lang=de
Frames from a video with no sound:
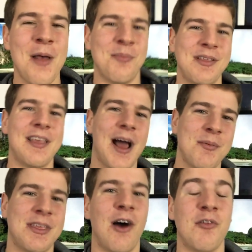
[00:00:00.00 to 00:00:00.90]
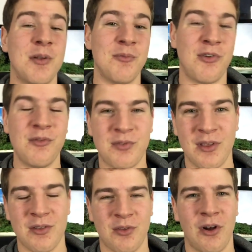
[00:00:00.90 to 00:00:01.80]
Bisher habe ich ja auf einem
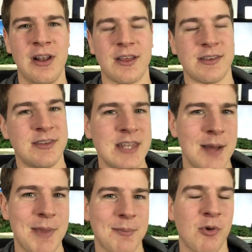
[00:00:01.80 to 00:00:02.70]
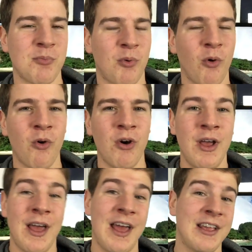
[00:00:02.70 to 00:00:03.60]
15 Zoll Retina MacBook Pro
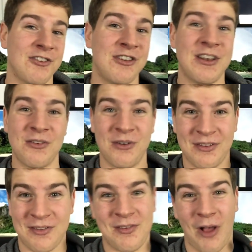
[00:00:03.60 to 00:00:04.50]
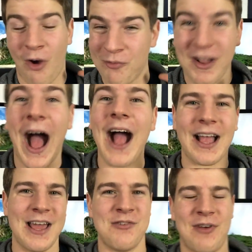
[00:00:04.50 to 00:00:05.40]
äh, geschnitten und es ist auf gar
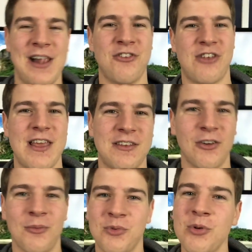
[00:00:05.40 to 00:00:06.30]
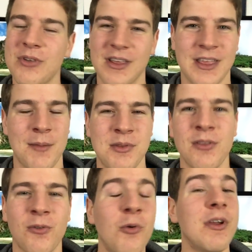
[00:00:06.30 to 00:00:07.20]
keinen Fall ein schlechter Computer. Ich habe
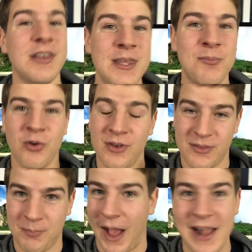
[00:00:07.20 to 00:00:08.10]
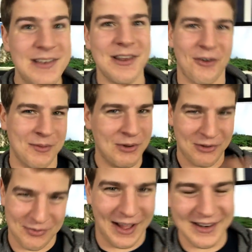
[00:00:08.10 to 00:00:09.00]
ihn so geliebt und ich behalte ihn auch immer
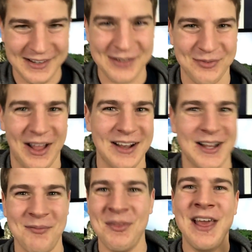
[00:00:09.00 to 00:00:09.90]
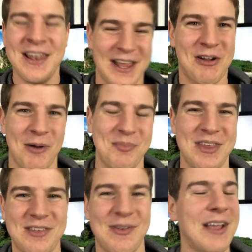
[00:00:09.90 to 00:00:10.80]
noch für alle, die gefragt haben. Der kommt
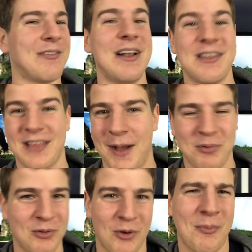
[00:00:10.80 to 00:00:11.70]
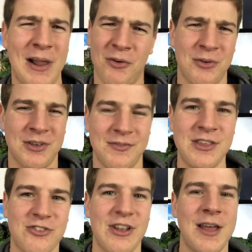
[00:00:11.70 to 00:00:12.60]
nicht weg, weil ich ab und zu auch mal noch
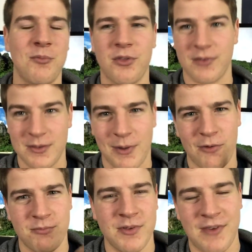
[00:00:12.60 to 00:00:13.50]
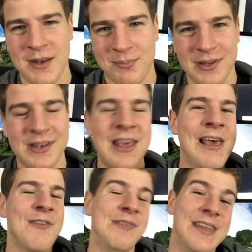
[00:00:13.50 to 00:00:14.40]
unterwegs schneiden muss, wenn ich ich mal auf einem Event bin,
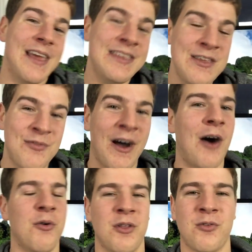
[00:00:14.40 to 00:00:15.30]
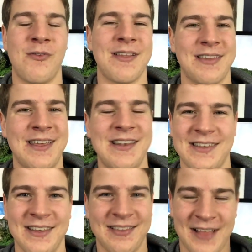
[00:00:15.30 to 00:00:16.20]
wie der IFA oder sowas
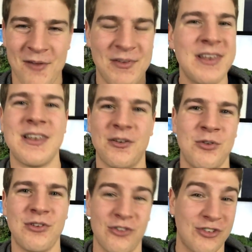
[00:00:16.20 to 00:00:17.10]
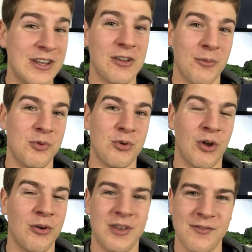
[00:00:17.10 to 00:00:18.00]
ähnliches. Da will ich natürlich einen
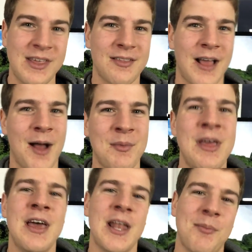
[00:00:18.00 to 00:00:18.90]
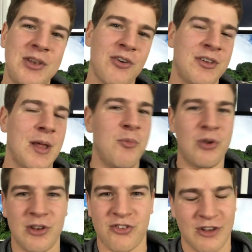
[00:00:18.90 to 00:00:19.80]
Schnittcomputer unterwegs haben, damit ich euch da
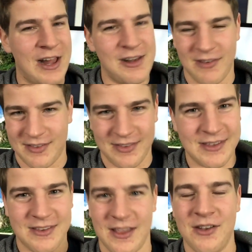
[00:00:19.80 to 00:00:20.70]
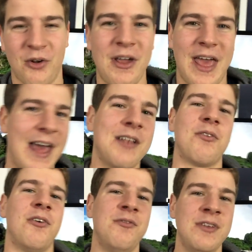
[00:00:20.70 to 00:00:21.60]
möglichst schnell, was ich, äh, neue
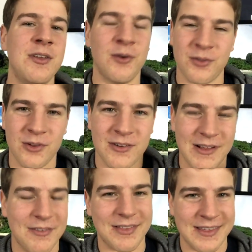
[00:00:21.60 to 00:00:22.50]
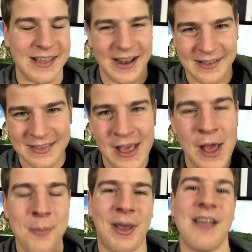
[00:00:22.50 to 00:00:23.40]
Hands-on-Videos oder was weiß ich alles
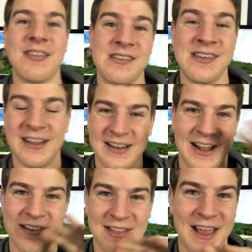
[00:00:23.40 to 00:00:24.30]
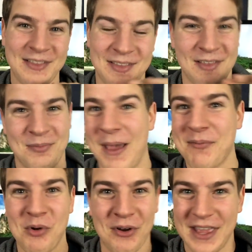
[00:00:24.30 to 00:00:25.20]
präsentieren kann. Das heißt, das
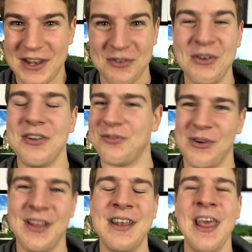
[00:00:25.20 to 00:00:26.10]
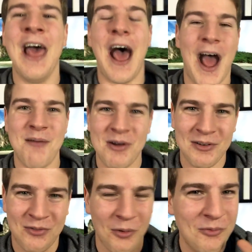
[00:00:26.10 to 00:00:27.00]
MacBook geht nirgendwo hin,
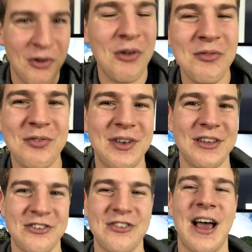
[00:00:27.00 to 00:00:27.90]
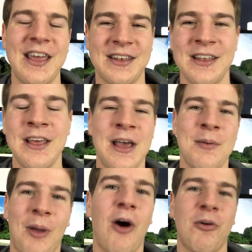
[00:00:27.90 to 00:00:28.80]
aber zum vernünftigen Schneiden
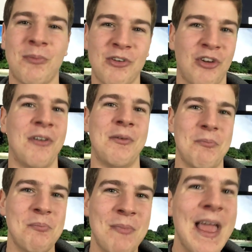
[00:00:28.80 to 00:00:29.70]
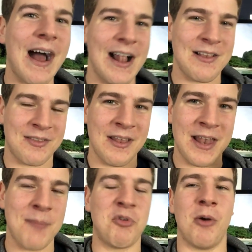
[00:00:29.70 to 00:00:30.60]
braucht man schon mehr als einen
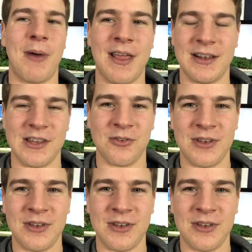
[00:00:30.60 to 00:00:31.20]
Laptop eigentlich.